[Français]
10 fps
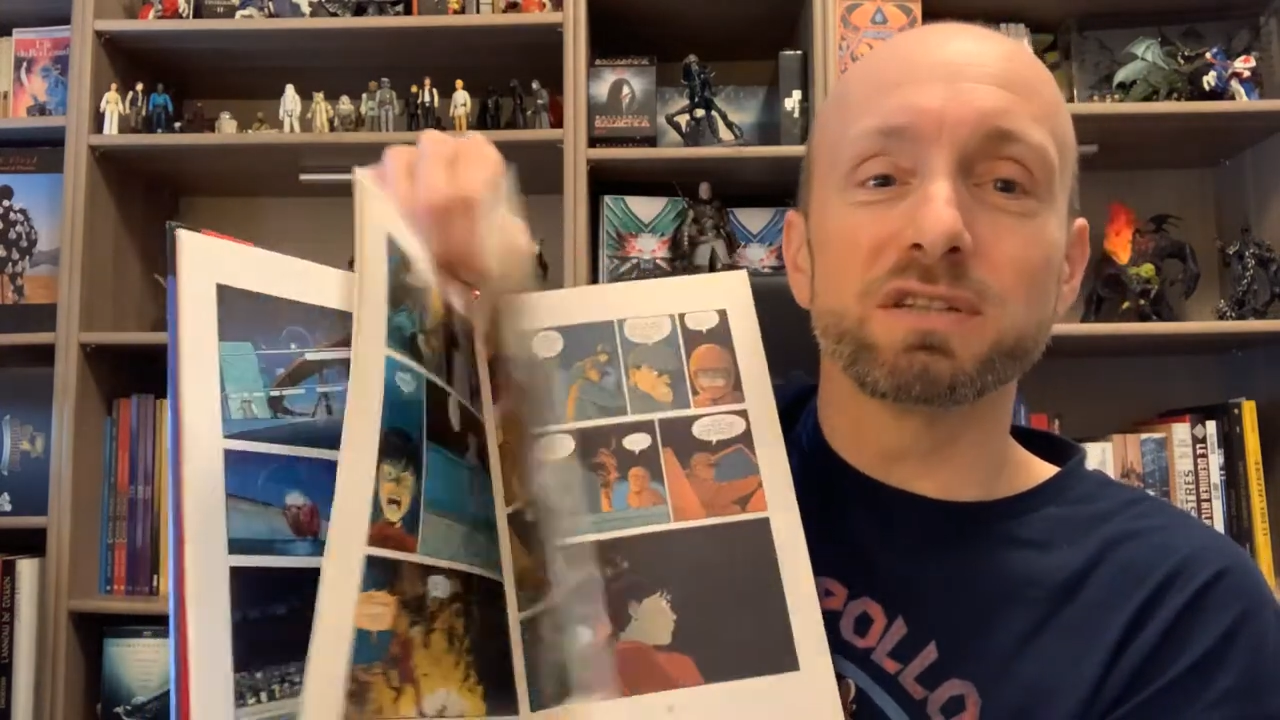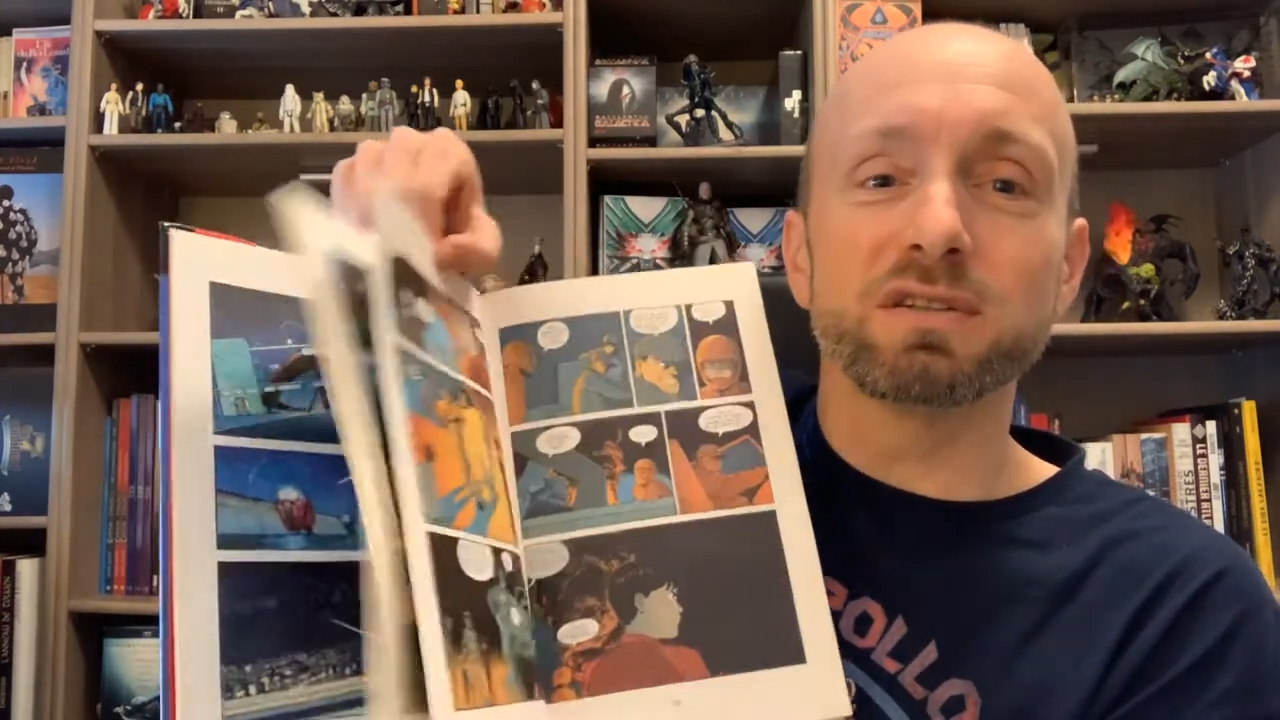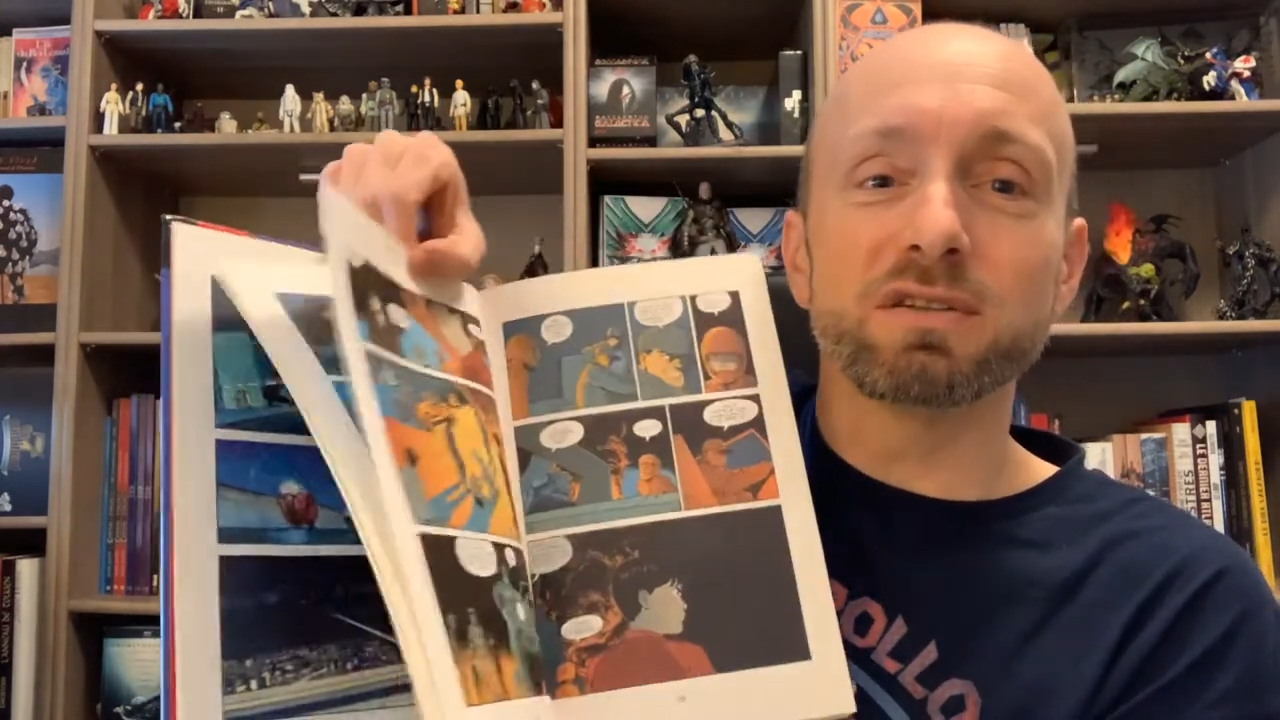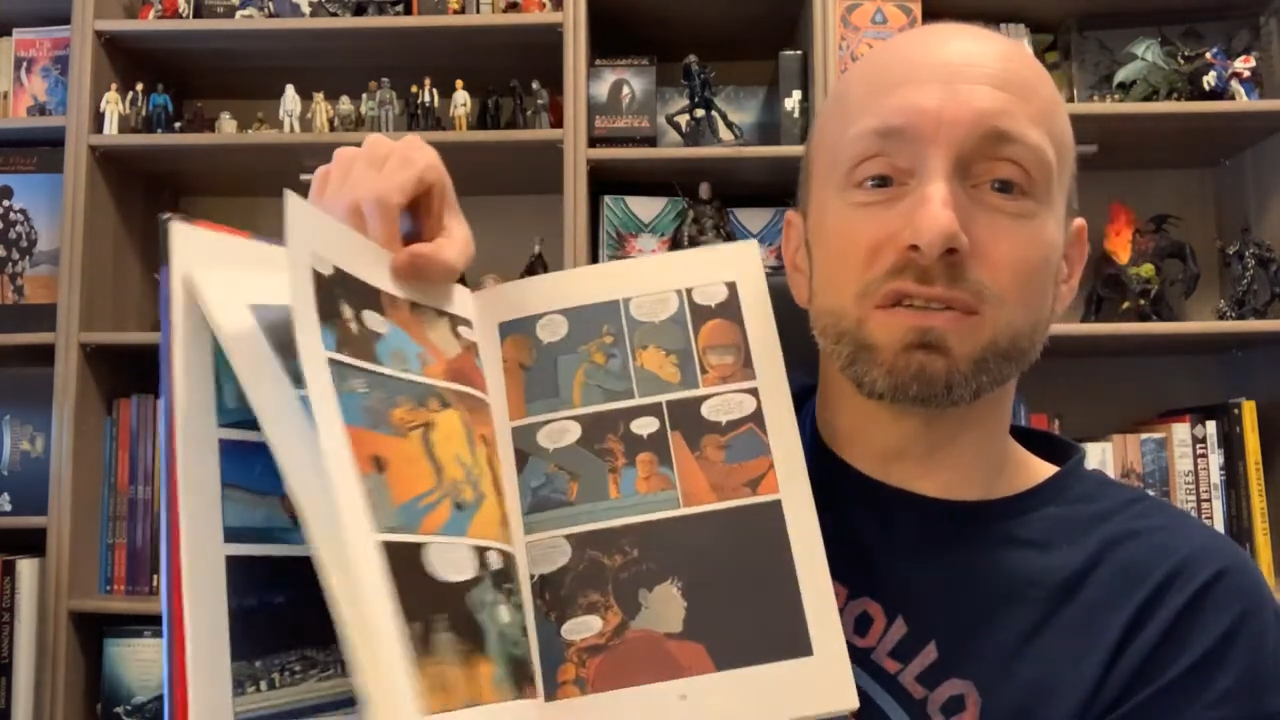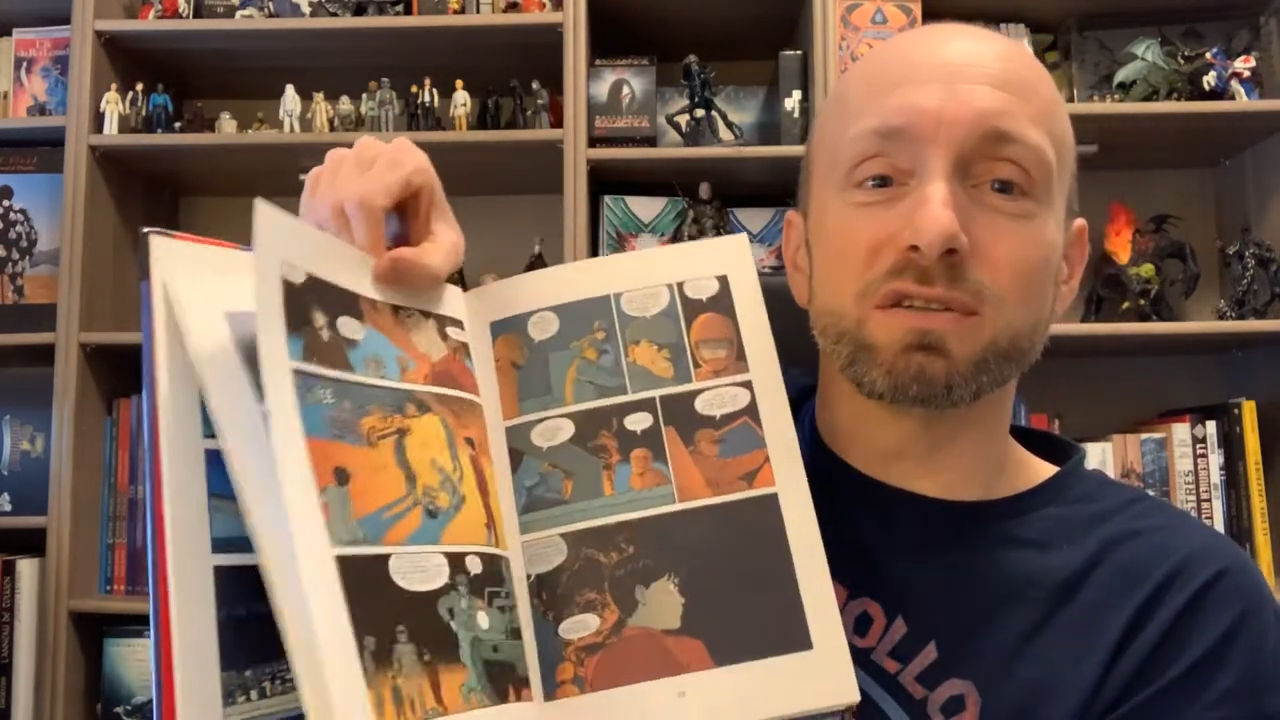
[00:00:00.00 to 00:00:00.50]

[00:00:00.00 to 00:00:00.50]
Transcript: euh,